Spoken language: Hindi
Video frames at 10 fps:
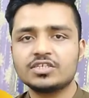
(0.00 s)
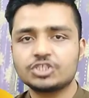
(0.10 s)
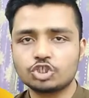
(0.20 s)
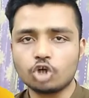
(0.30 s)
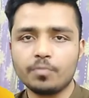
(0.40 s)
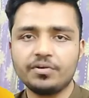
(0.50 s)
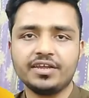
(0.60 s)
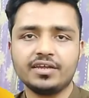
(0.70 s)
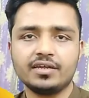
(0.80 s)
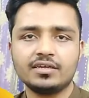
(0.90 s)

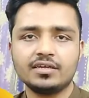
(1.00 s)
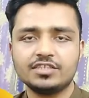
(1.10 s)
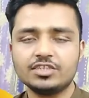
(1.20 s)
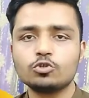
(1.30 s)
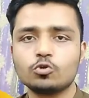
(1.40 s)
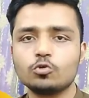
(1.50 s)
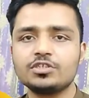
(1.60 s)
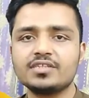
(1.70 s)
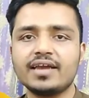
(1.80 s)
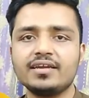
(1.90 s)
स्ट्रॉबेरी ये जो दो
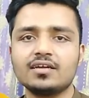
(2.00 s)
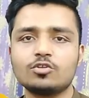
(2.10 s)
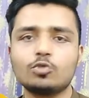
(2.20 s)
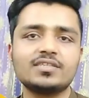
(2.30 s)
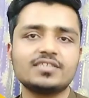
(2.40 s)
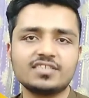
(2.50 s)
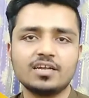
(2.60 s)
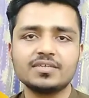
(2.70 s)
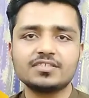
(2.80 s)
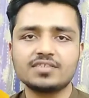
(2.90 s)
चीज़ें हैं इनका तो अभी
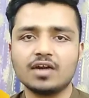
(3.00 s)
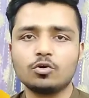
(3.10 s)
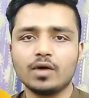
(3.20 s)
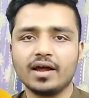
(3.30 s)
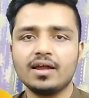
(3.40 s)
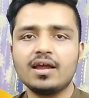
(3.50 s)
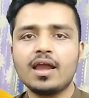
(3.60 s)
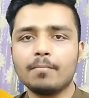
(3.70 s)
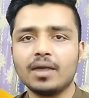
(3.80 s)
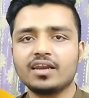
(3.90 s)
सीज़न भी स्टार्ट हुआ है
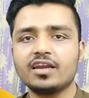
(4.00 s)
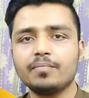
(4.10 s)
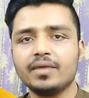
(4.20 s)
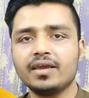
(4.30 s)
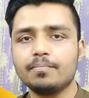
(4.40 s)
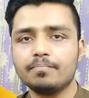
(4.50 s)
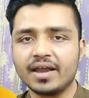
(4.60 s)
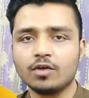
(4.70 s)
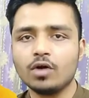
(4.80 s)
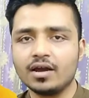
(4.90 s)
मार्केट में
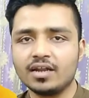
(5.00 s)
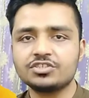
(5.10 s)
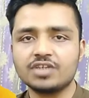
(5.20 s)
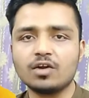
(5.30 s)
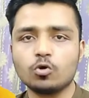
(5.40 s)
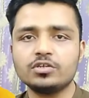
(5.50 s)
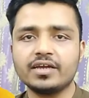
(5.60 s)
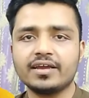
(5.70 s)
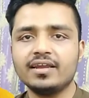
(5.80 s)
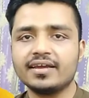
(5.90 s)
मैंगो आना स्टार्ट हो
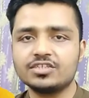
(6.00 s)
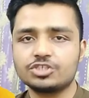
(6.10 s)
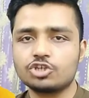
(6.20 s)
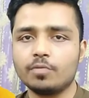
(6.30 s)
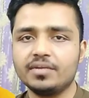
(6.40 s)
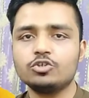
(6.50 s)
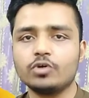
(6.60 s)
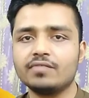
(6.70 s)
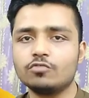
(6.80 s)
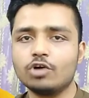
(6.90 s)
जाएंगे लेकिन स्ट्रॉबेरी जो
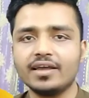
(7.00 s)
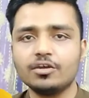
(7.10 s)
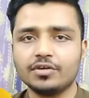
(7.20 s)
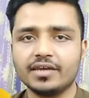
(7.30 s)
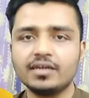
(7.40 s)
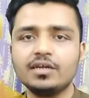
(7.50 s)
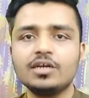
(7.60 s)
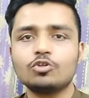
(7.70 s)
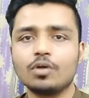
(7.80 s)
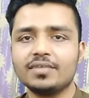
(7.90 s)
है वो आई हुई है
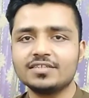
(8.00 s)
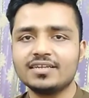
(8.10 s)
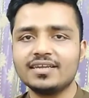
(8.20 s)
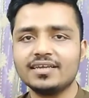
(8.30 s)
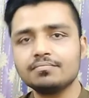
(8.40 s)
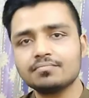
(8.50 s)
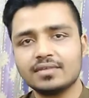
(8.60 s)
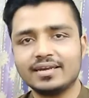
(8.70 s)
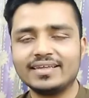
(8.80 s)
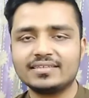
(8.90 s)
तो आप इजीली
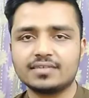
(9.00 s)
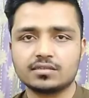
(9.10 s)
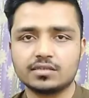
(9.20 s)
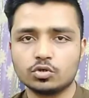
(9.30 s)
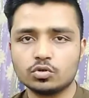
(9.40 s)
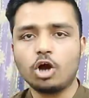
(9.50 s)
ले सकते हो